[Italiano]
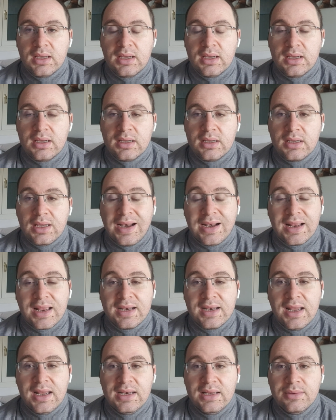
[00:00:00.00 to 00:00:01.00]
al
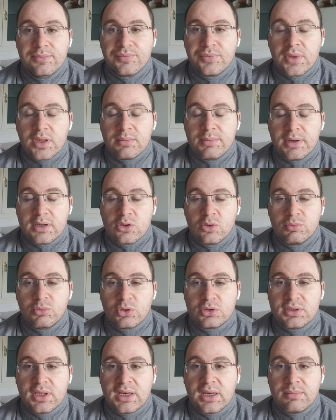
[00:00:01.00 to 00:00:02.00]
canale per
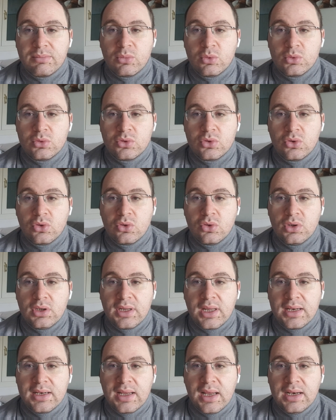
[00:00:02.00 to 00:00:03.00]
supportare appunto il
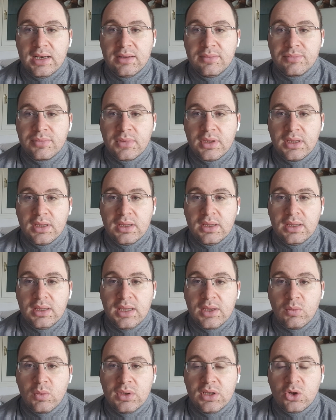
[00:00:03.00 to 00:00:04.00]
canale
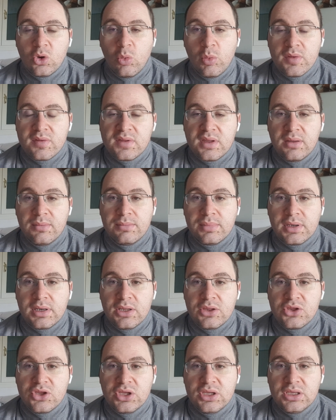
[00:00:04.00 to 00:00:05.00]
e quindi come
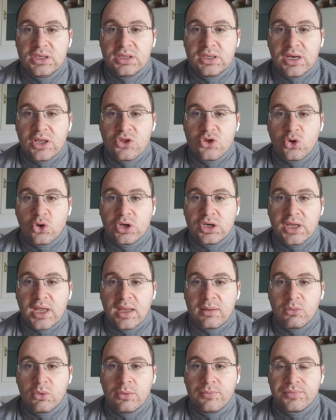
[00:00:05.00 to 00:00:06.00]
sempre ci
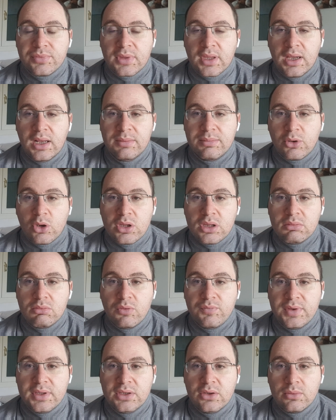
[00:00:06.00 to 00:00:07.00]
riaggiorniamo al prossimo
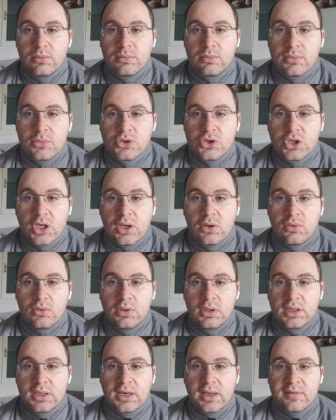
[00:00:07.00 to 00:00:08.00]
video. Ciao
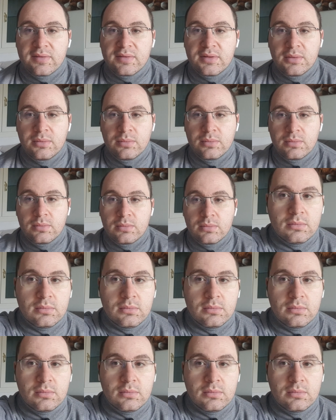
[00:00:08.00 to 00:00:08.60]
e grazie.